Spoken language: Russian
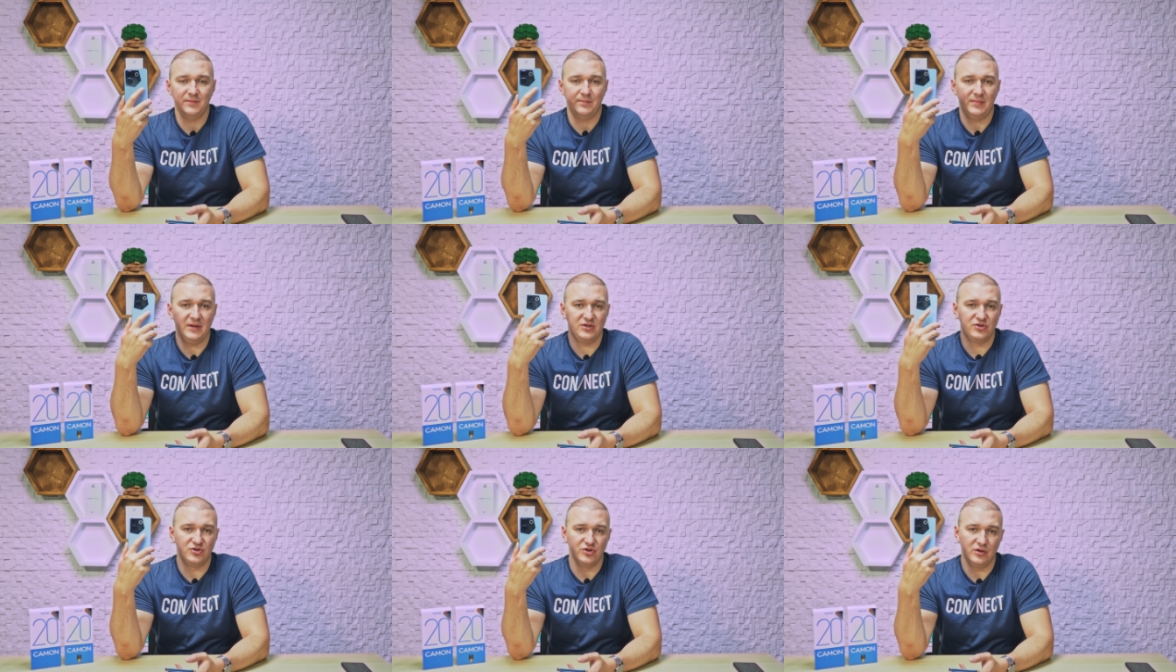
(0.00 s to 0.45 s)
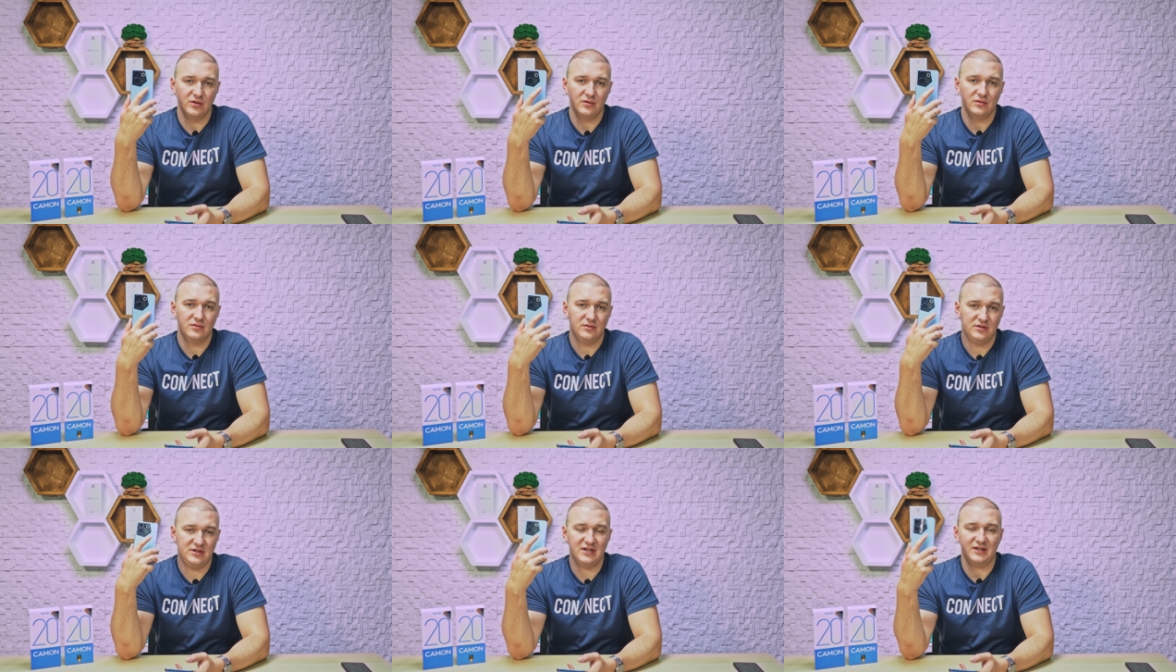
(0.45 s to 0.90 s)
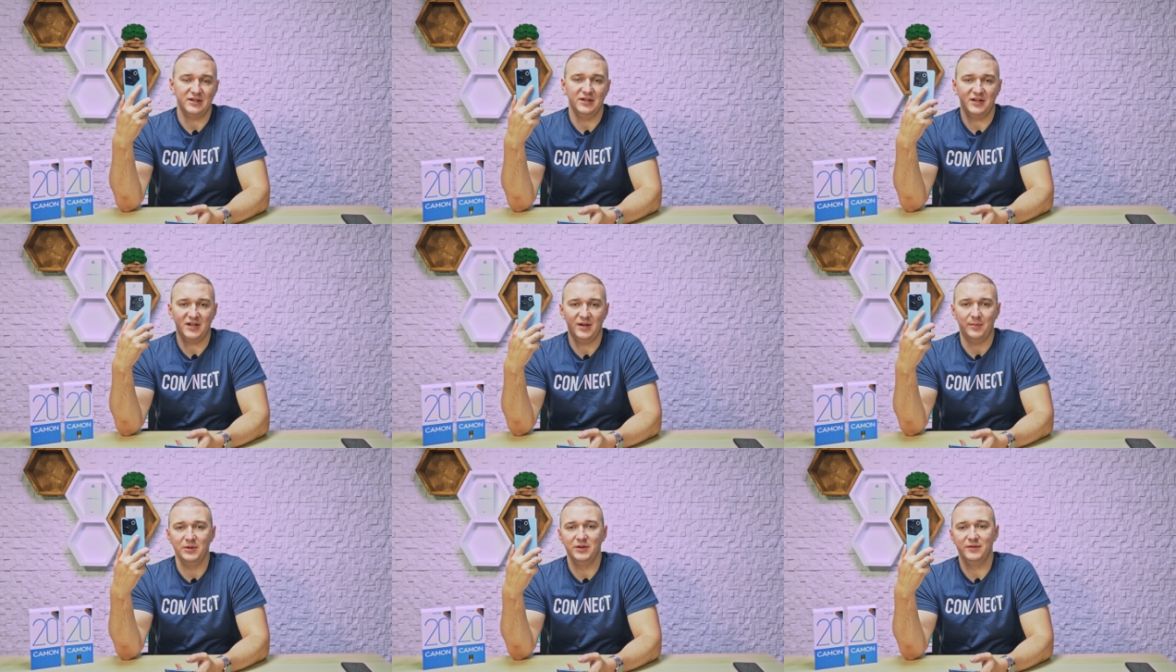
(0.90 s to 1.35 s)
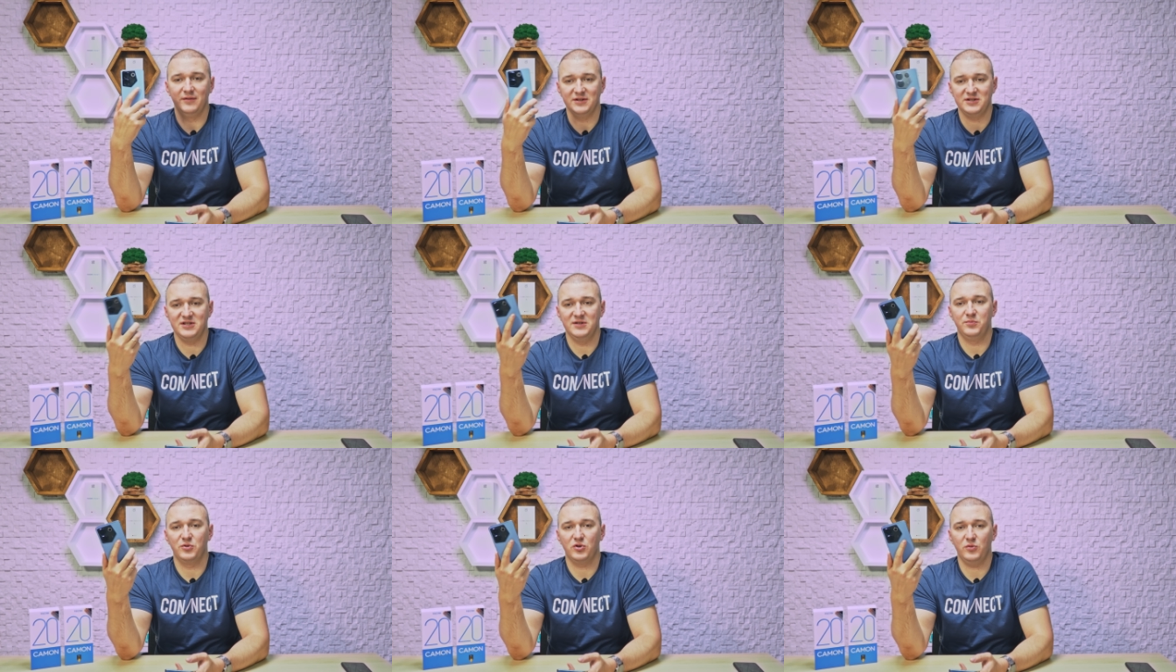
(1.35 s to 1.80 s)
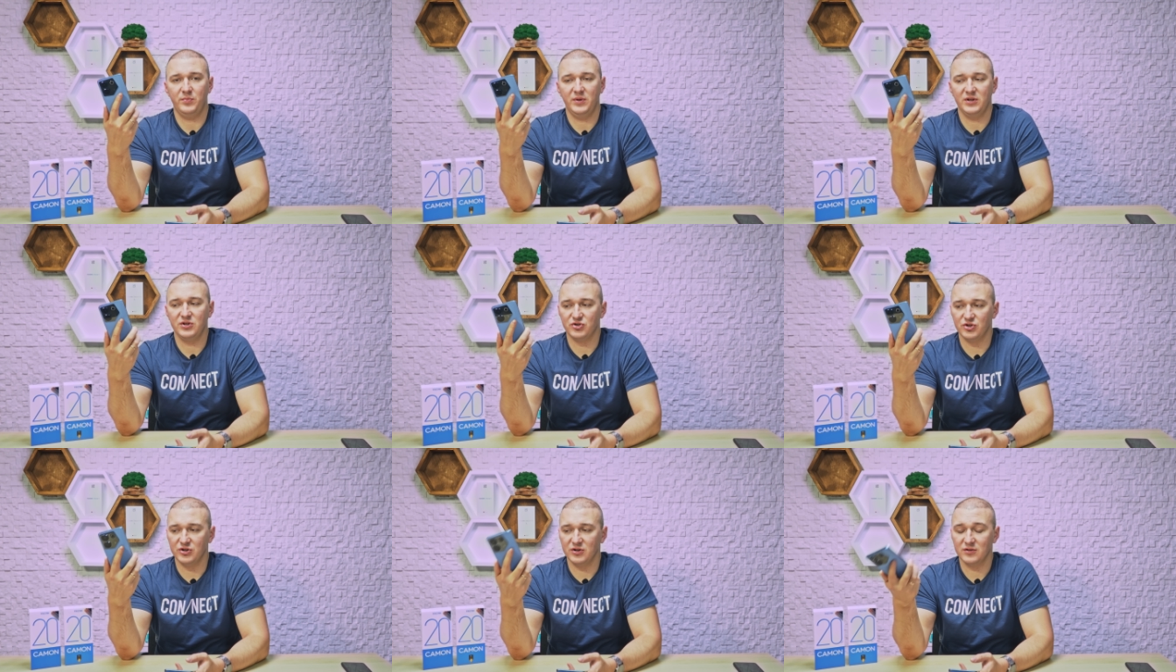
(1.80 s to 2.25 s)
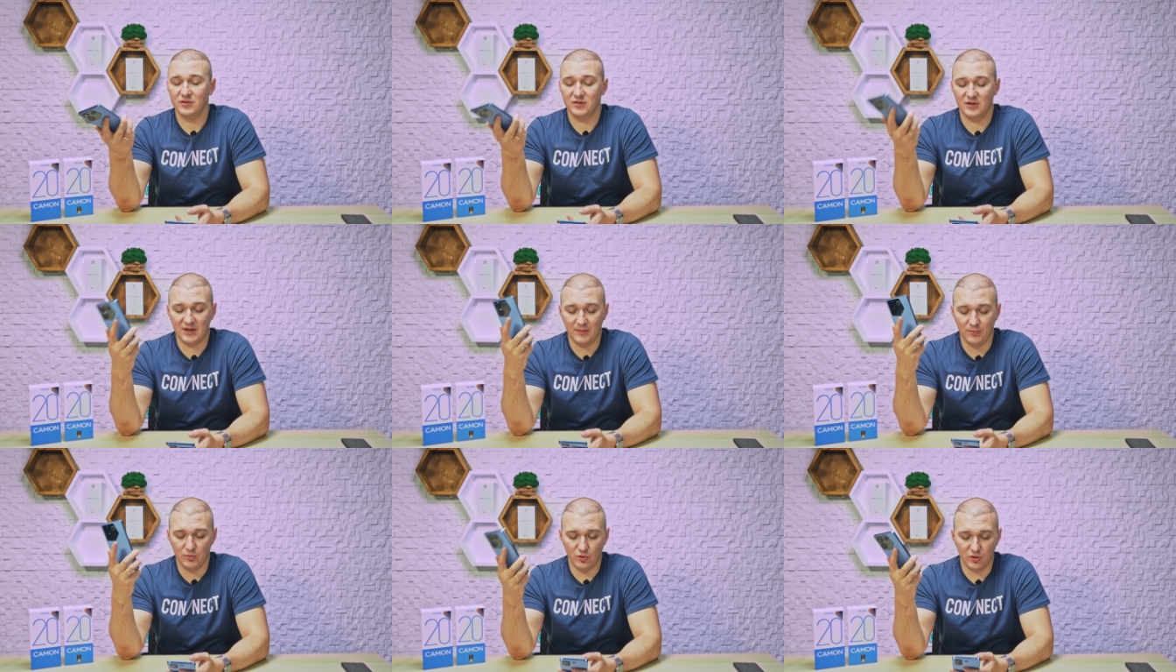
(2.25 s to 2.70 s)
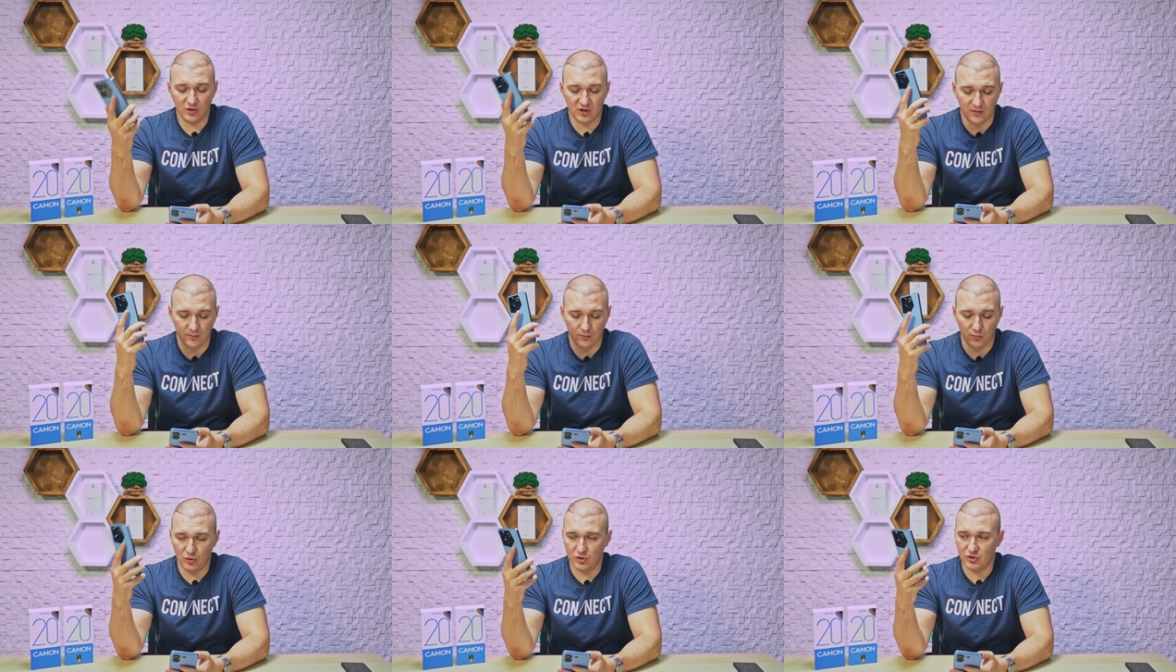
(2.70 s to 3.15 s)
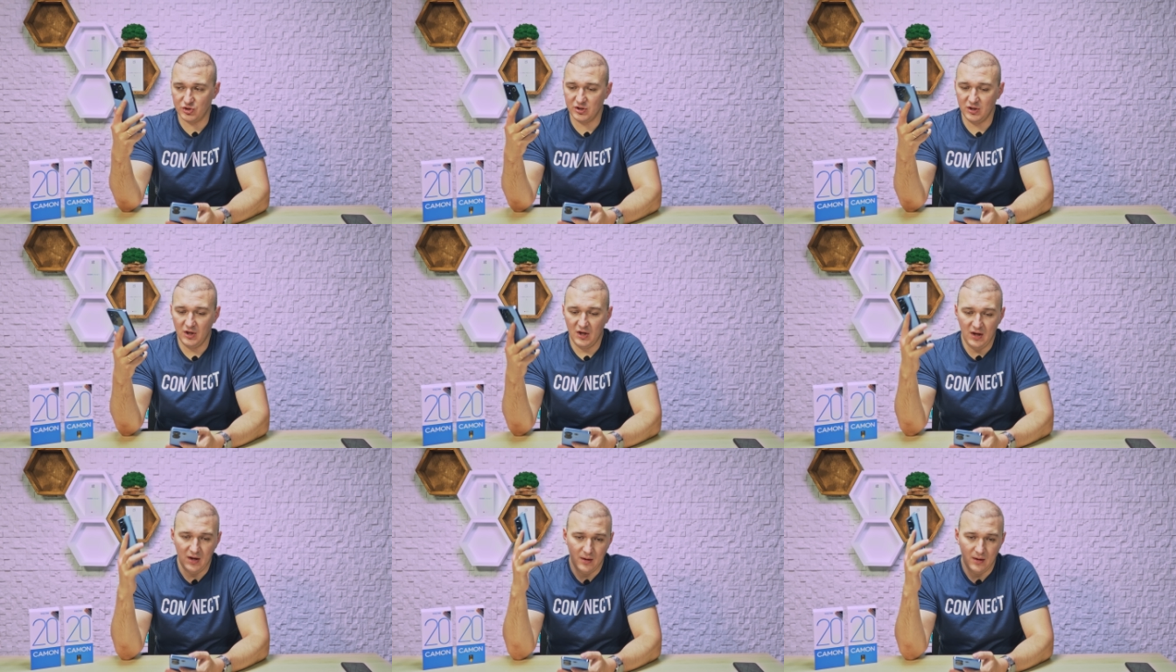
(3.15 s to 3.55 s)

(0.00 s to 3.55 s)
5G. Tecno Common 20 Pro 5G намного больше.